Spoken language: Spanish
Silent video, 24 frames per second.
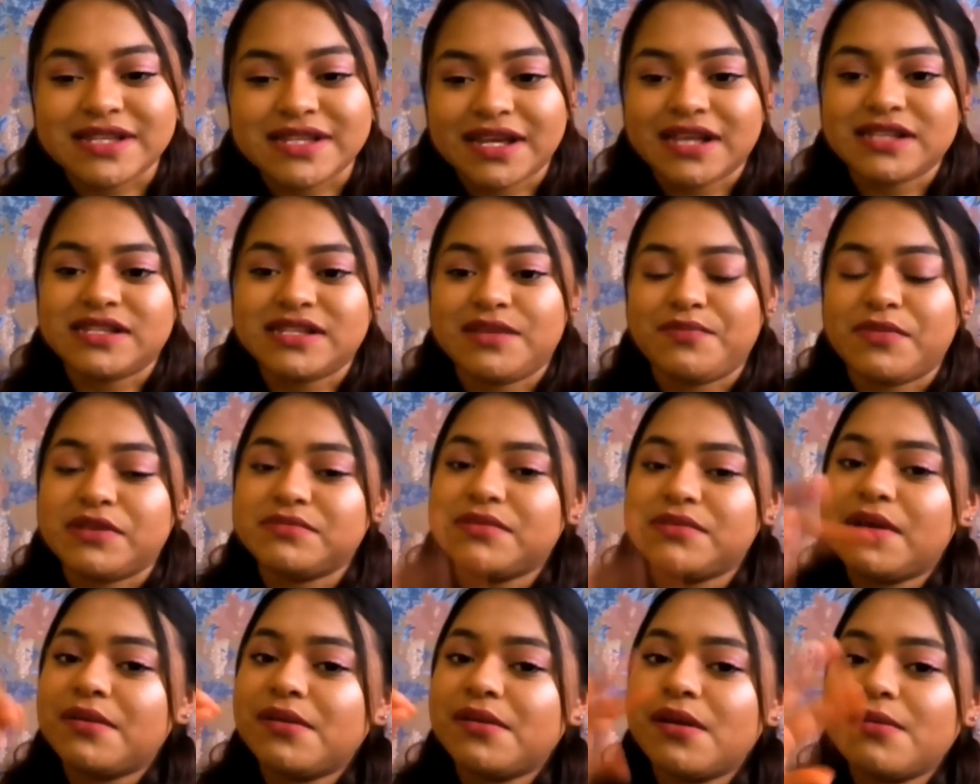Así que sin
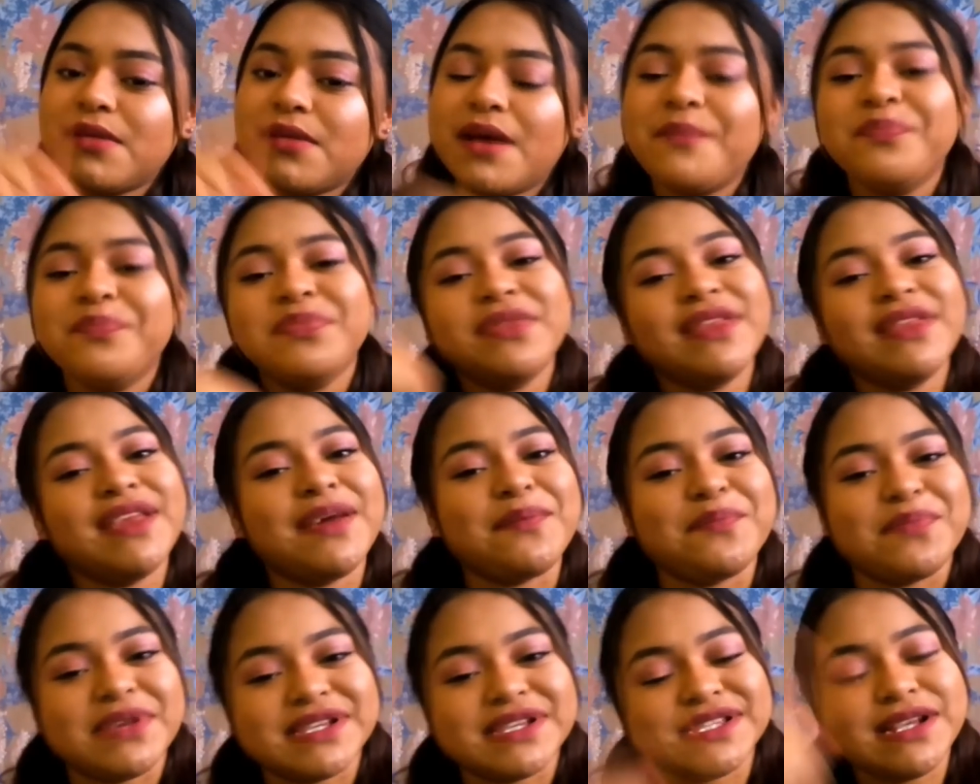más bla bla bla,
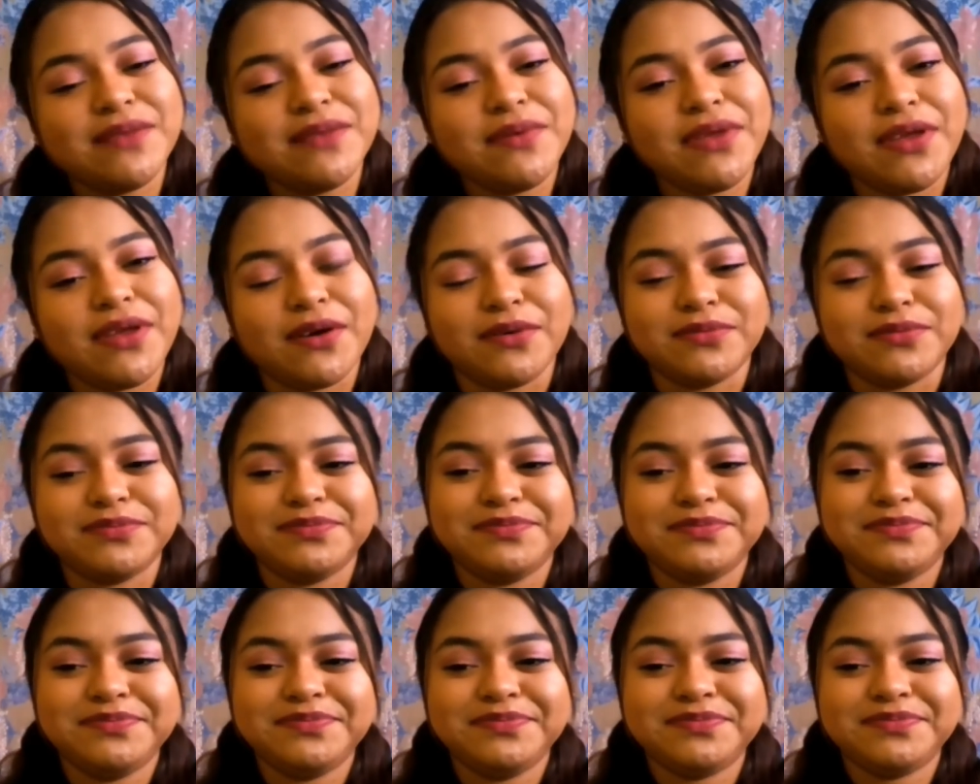que empiece el video.
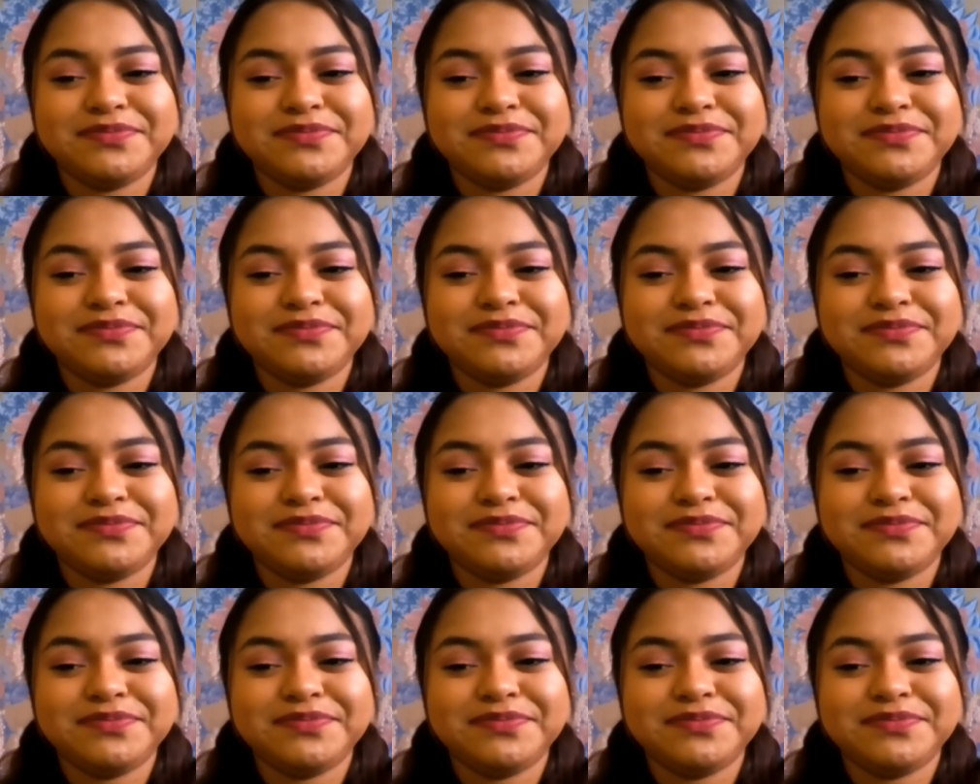